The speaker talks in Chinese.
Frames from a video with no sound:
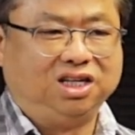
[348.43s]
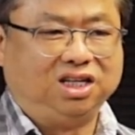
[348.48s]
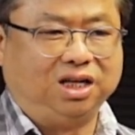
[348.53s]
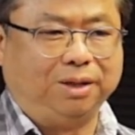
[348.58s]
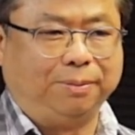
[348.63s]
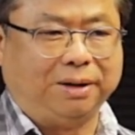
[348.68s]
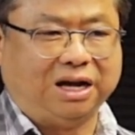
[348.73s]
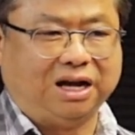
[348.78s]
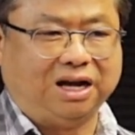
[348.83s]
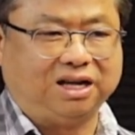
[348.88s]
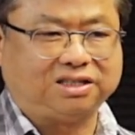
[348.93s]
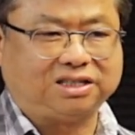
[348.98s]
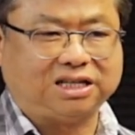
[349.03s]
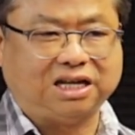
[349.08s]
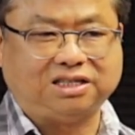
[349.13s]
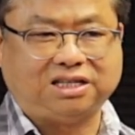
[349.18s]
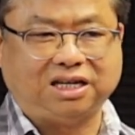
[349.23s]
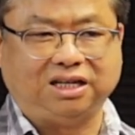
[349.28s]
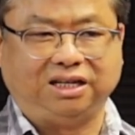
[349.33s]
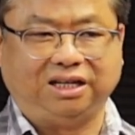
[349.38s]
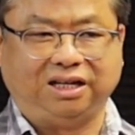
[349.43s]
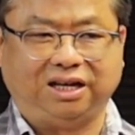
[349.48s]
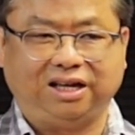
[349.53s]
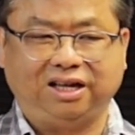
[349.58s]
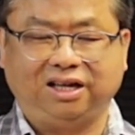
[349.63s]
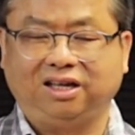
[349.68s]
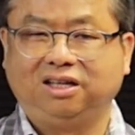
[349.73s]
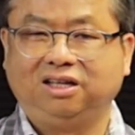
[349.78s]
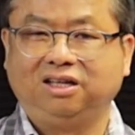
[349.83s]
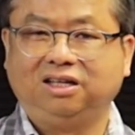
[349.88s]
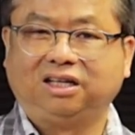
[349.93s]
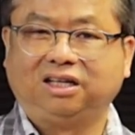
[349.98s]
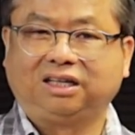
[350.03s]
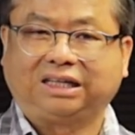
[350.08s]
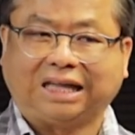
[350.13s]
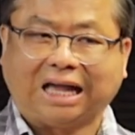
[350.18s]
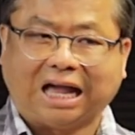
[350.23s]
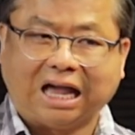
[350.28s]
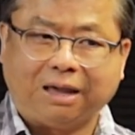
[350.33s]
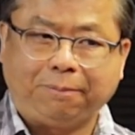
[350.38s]
那么在这里呢，
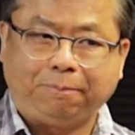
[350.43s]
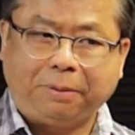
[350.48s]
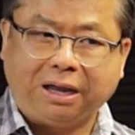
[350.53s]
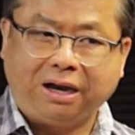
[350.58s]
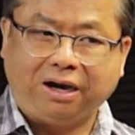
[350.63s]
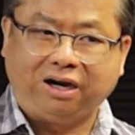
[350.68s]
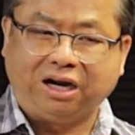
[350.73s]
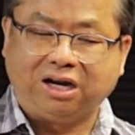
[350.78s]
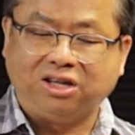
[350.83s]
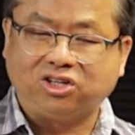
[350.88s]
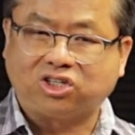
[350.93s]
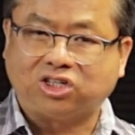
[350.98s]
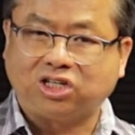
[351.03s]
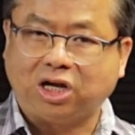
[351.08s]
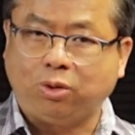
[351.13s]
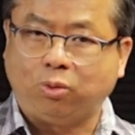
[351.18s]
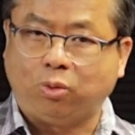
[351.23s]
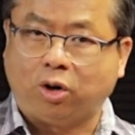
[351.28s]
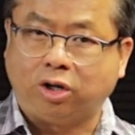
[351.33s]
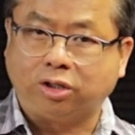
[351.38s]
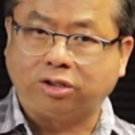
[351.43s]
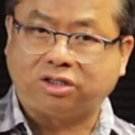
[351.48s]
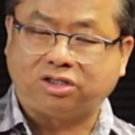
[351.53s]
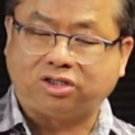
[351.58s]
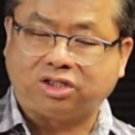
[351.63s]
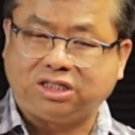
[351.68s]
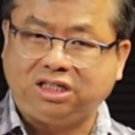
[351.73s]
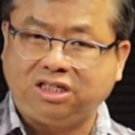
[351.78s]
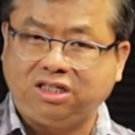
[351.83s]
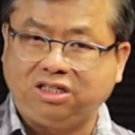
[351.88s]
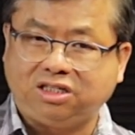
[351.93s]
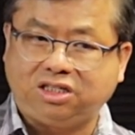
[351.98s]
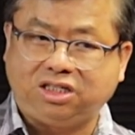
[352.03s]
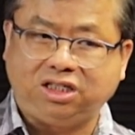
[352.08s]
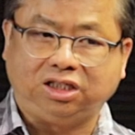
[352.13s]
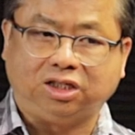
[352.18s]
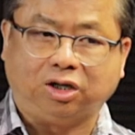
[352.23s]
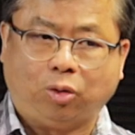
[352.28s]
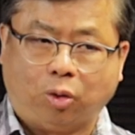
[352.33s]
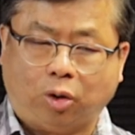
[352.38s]
改变人生活经
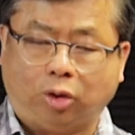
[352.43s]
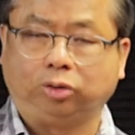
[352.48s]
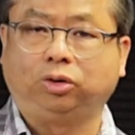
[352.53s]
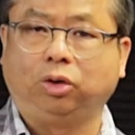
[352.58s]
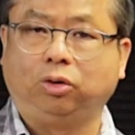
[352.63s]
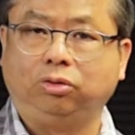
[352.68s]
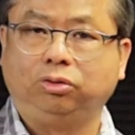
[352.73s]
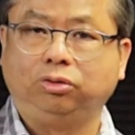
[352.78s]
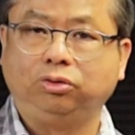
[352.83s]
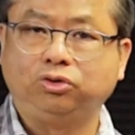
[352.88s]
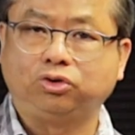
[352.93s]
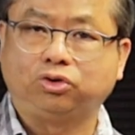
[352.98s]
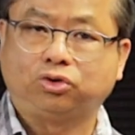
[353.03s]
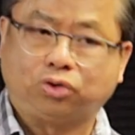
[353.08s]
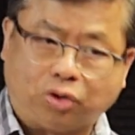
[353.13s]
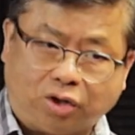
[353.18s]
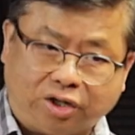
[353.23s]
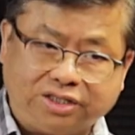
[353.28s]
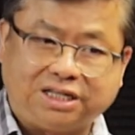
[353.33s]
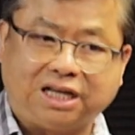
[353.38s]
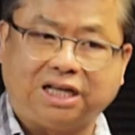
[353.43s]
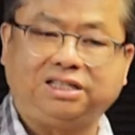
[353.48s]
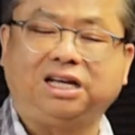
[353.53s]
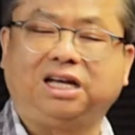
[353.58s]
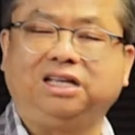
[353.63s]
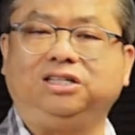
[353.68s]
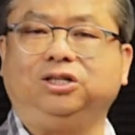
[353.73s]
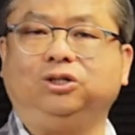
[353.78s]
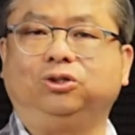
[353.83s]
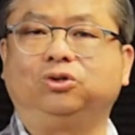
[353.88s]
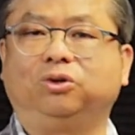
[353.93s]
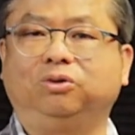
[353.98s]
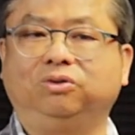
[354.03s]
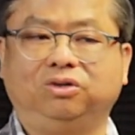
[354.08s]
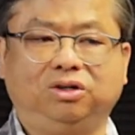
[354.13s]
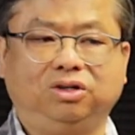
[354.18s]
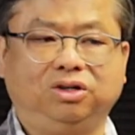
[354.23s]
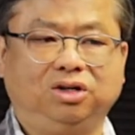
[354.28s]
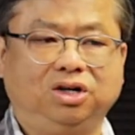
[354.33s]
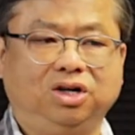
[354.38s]
济的活动存在在其中，
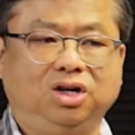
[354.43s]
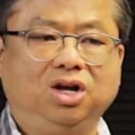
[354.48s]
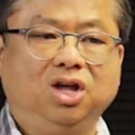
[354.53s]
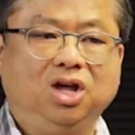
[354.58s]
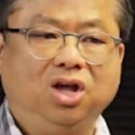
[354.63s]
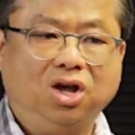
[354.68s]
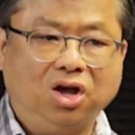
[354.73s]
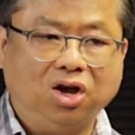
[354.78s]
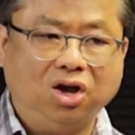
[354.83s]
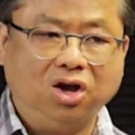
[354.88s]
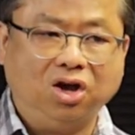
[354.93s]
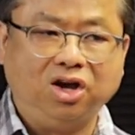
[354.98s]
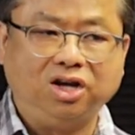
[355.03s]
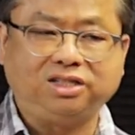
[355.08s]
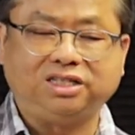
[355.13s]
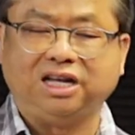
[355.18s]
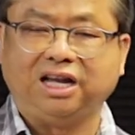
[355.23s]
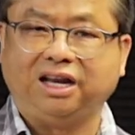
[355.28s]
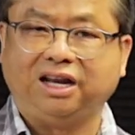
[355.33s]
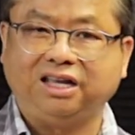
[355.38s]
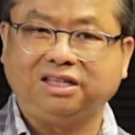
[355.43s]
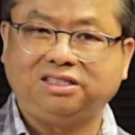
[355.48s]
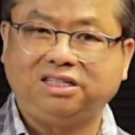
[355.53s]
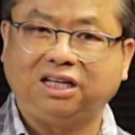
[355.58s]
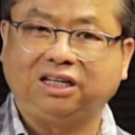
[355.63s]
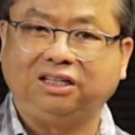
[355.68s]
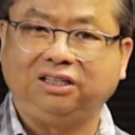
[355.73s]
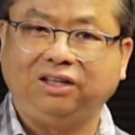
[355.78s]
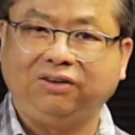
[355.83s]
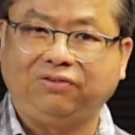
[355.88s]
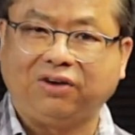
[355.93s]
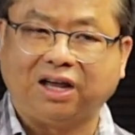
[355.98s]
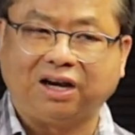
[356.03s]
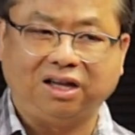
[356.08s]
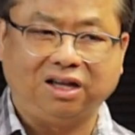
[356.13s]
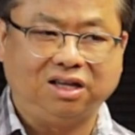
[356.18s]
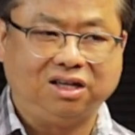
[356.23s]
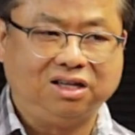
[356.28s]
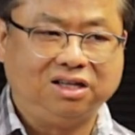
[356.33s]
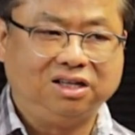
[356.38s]
而且呢，这个地方
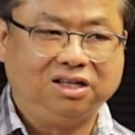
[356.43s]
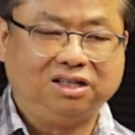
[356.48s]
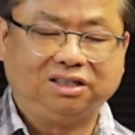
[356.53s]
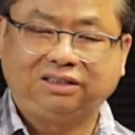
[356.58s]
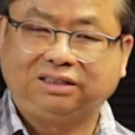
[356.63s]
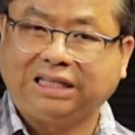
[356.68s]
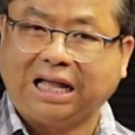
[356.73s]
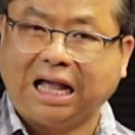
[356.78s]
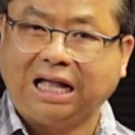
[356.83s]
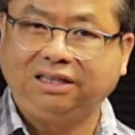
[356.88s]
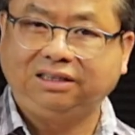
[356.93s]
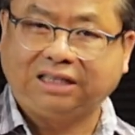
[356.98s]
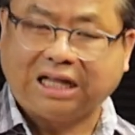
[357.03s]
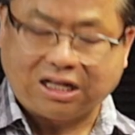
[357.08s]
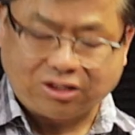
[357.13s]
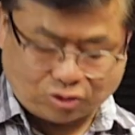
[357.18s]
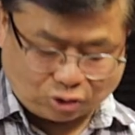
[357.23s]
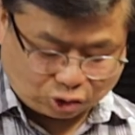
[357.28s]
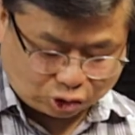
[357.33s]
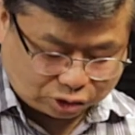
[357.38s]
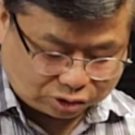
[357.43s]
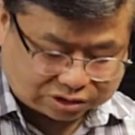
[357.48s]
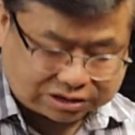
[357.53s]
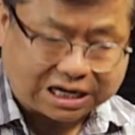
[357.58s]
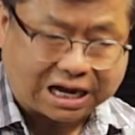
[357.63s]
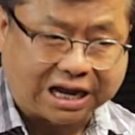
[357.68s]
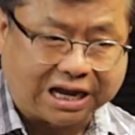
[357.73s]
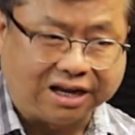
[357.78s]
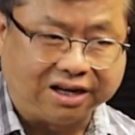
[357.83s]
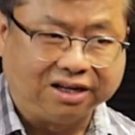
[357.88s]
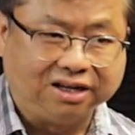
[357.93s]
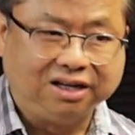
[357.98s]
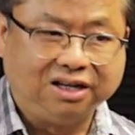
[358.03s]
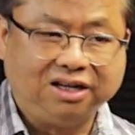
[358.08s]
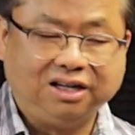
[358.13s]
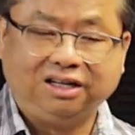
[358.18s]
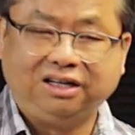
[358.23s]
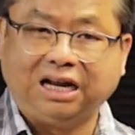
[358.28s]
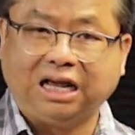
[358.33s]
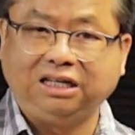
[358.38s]
呢，单单就是在
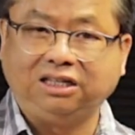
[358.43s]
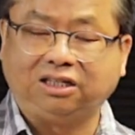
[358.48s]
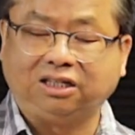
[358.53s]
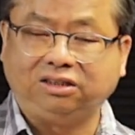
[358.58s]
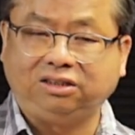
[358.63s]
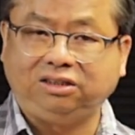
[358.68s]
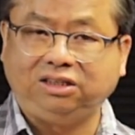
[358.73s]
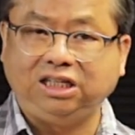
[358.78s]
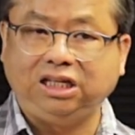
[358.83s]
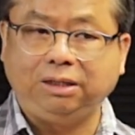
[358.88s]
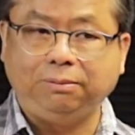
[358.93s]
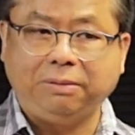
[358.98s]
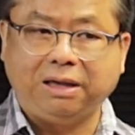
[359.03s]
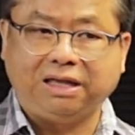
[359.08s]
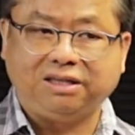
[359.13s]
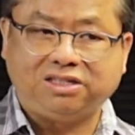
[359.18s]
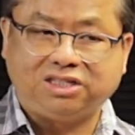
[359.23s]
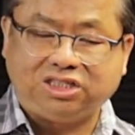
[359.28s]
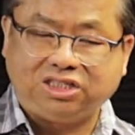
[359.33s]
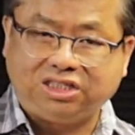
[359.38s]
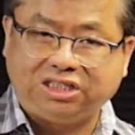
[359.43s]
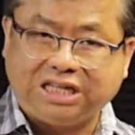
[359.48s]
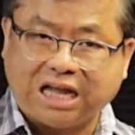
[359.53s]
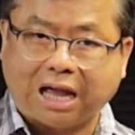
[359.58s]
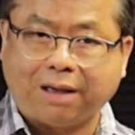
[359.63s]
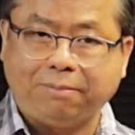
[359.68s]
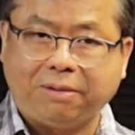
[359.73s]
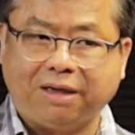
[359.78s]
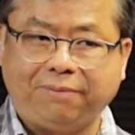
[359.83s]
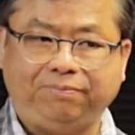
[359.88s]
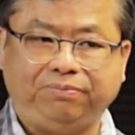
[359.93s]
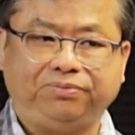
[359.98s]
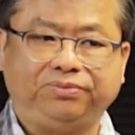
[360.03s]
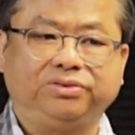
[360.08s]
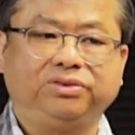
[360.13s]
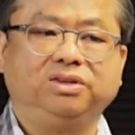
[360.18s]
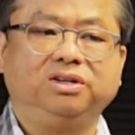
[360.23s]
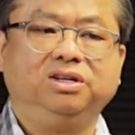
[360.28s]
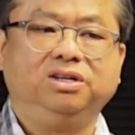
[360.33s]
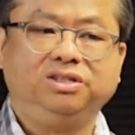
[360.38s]
那一个地面下面
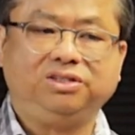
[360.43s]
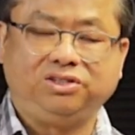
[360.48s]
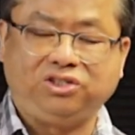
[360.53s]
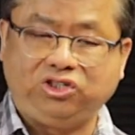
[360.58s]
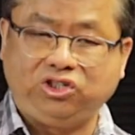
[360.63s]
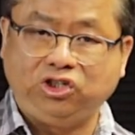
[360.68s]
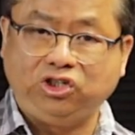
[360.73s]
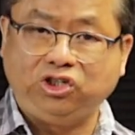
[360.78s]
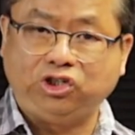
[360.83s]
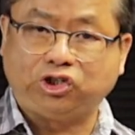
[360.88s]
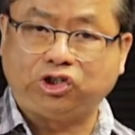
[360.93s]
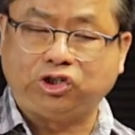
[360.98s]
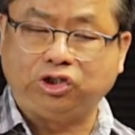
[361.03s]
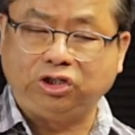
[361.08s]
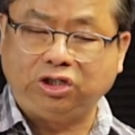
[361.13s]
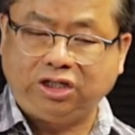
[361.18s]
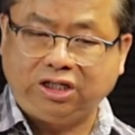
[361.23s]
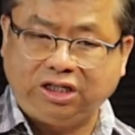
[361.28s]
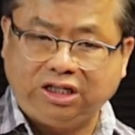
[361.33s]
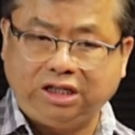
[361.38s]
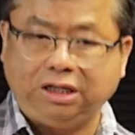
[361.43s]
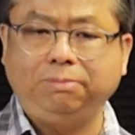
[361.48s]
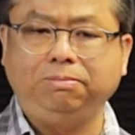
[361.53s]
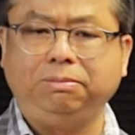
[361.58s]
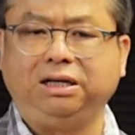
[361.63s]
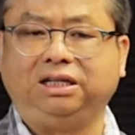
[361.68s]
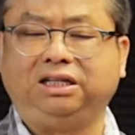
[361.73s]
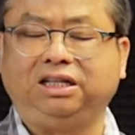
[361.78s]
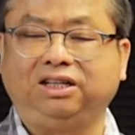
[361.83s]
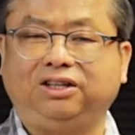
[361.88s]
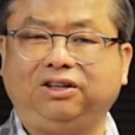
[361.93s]
几十厘米的